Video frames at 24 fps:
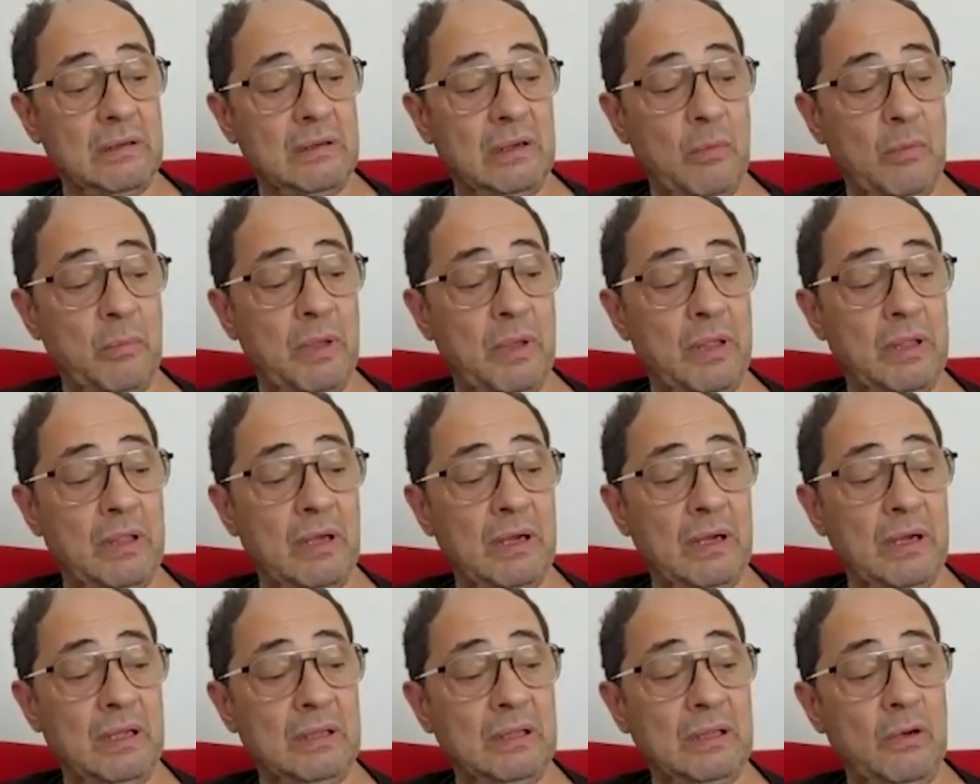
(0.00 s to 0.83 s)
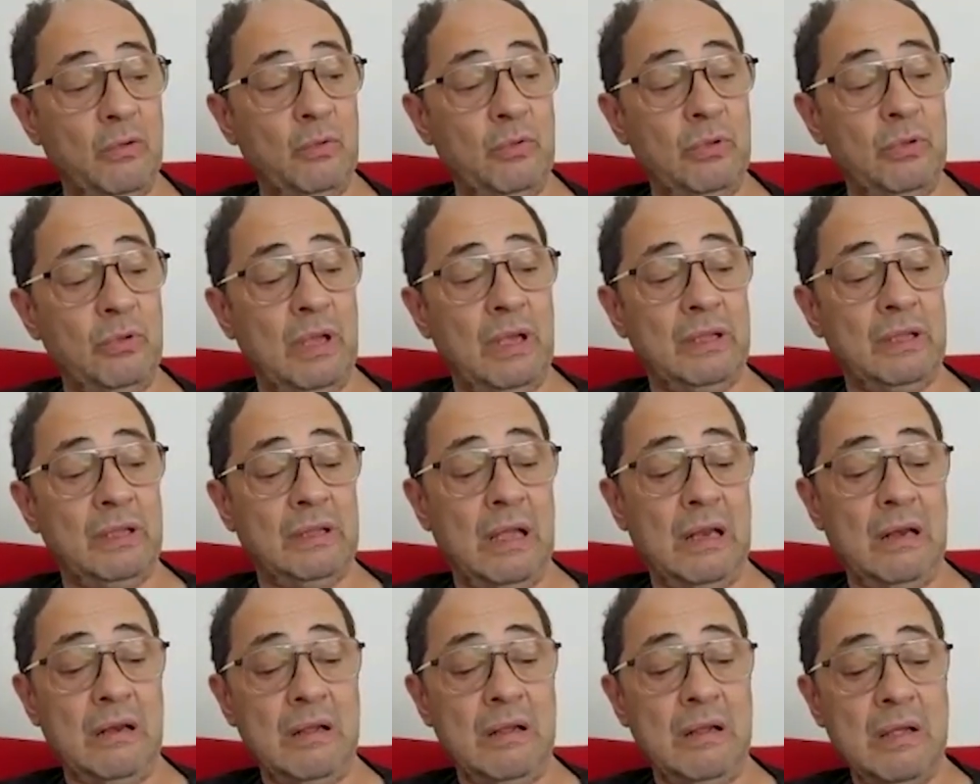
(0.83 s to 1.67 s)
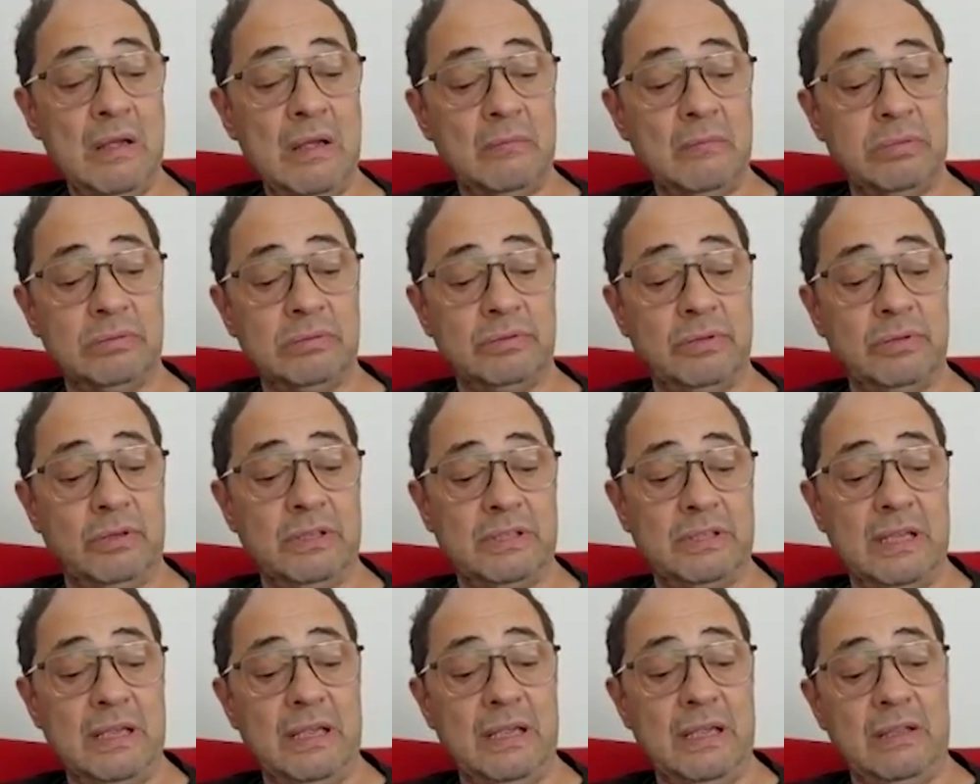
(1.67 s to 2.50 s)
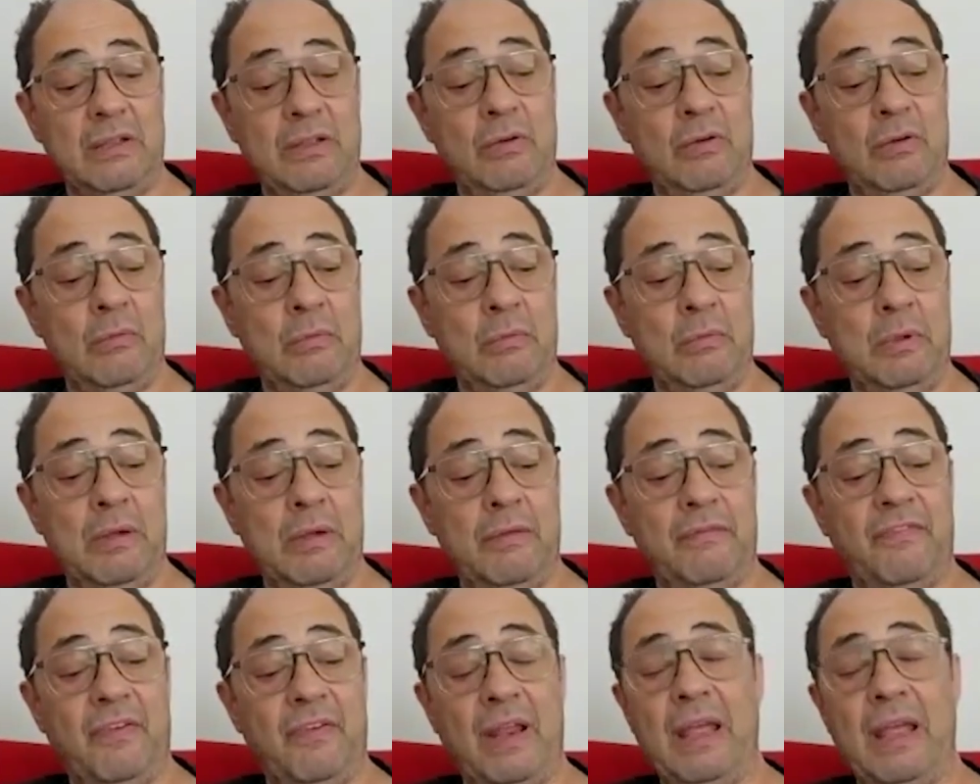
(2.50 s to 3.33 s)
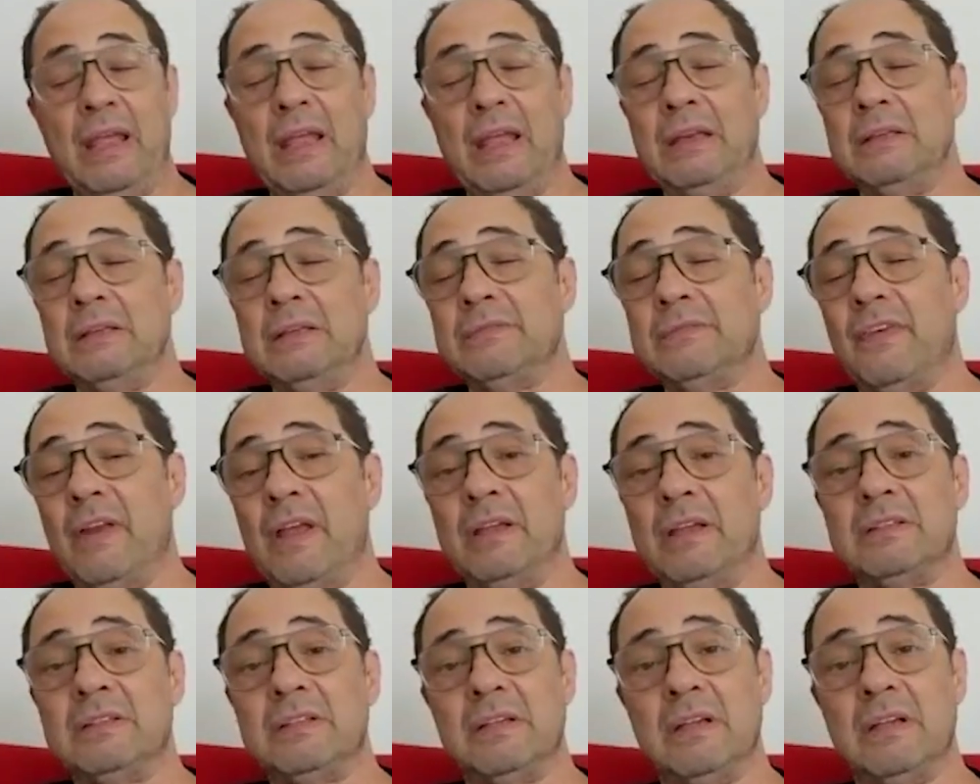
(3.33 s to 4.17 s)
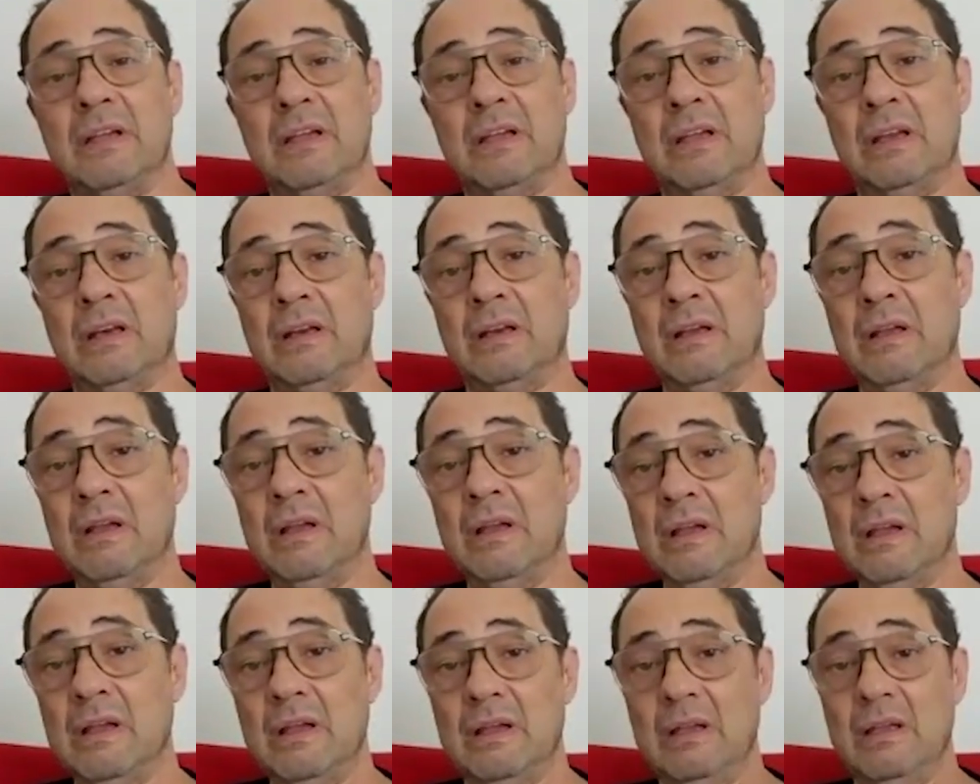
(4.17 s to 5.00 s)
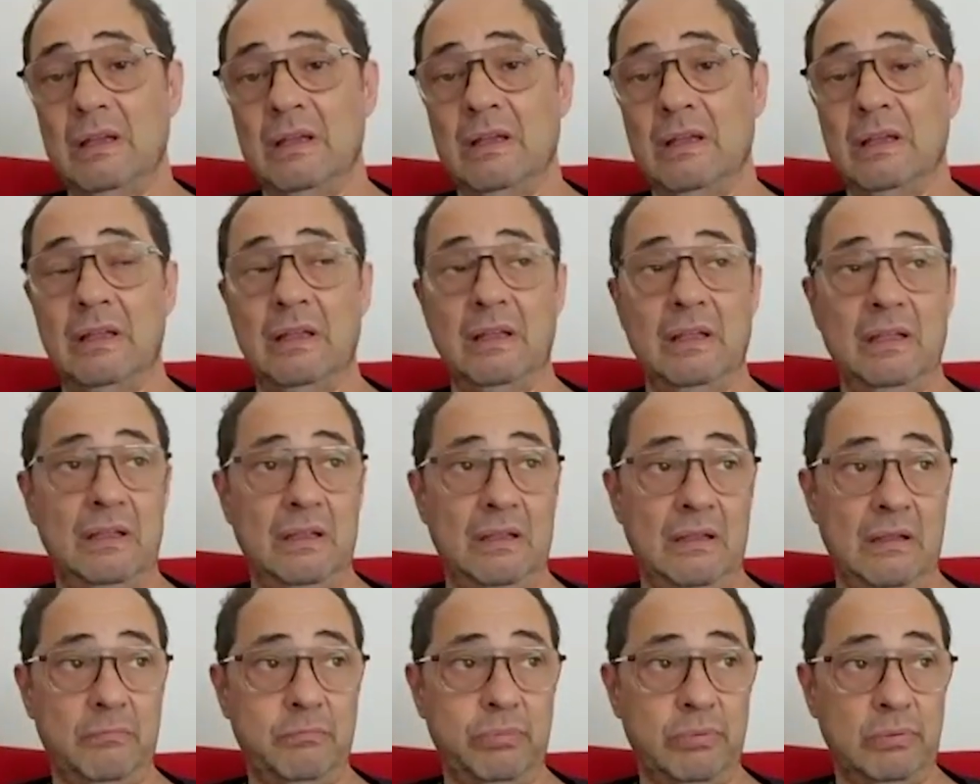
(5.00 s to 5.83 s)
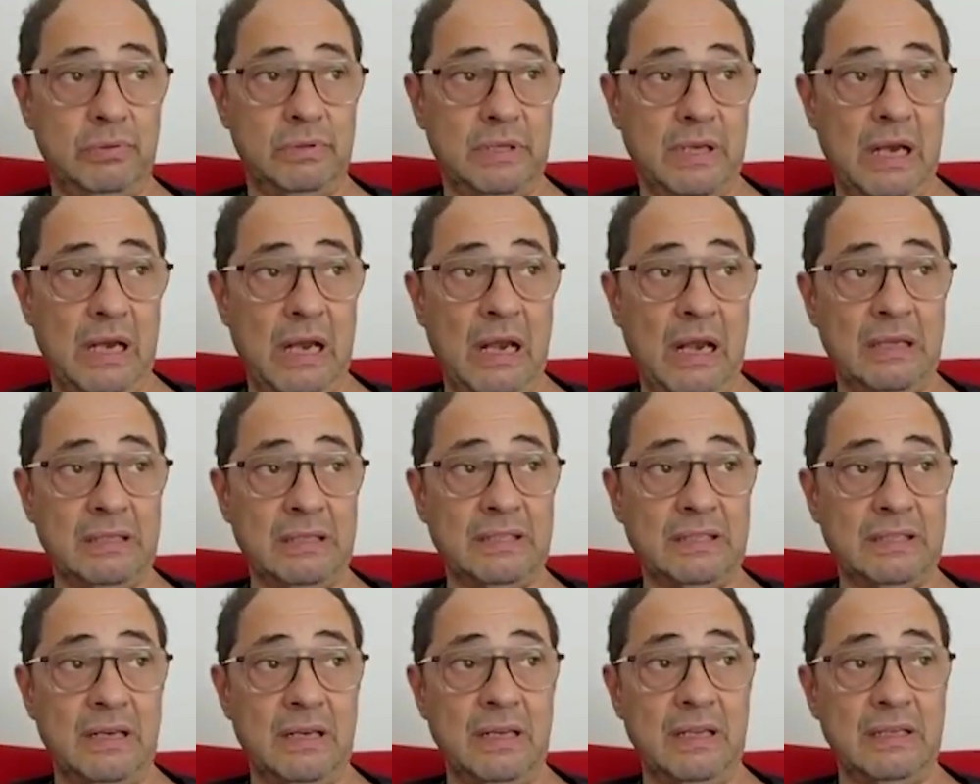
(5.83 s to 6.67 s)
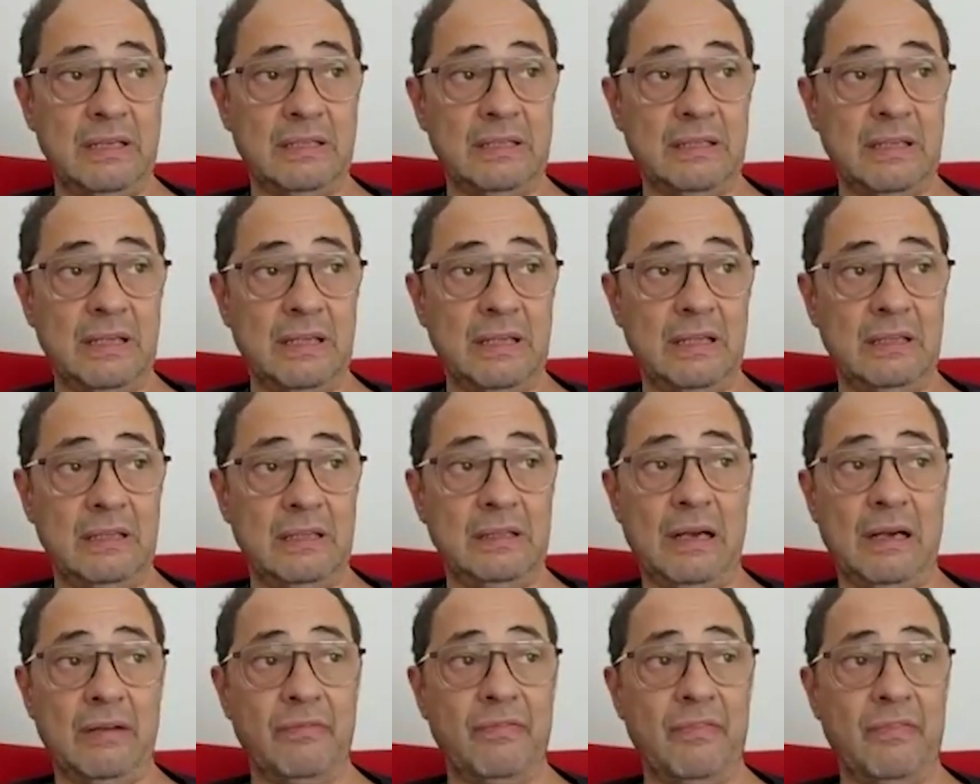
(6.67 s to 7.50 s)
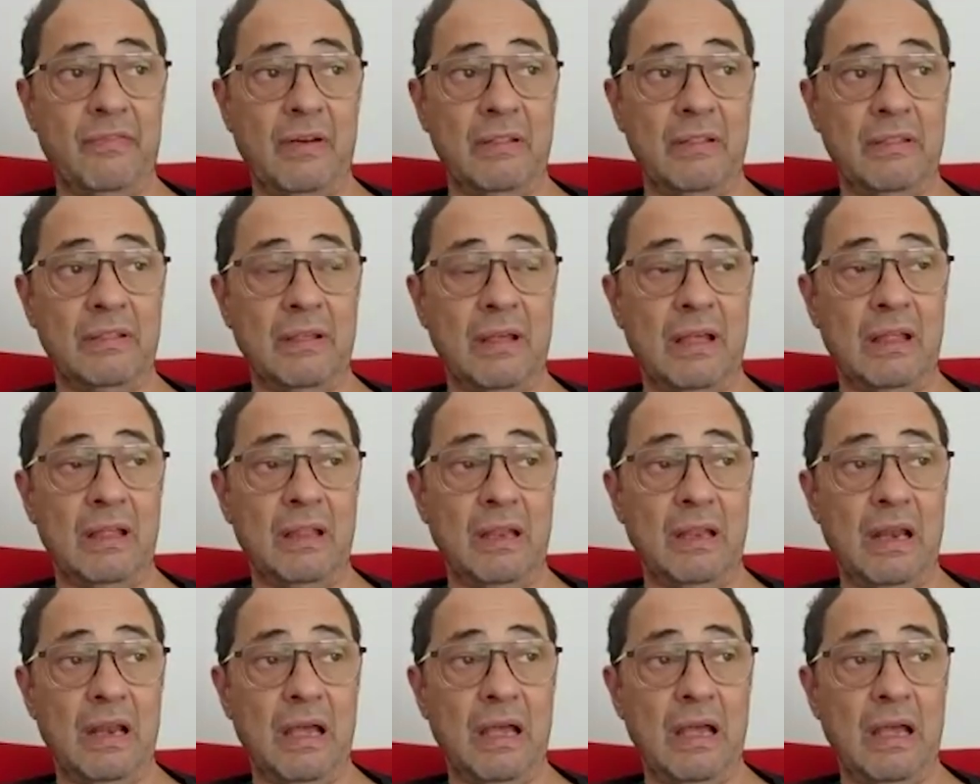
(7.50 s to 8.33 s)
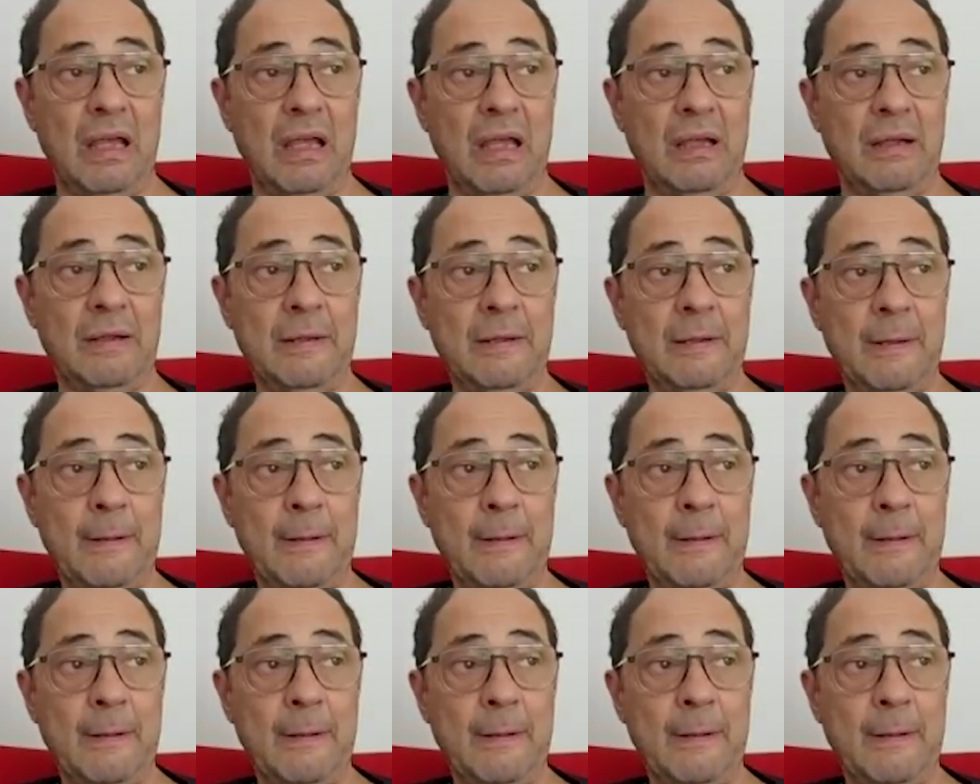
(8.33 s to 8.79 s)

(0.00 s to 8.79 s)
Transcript: comedia en Cataluña y tal, pues yo qué sé, yo eh, Friends, Frasier y pues eran las series de, referencia de la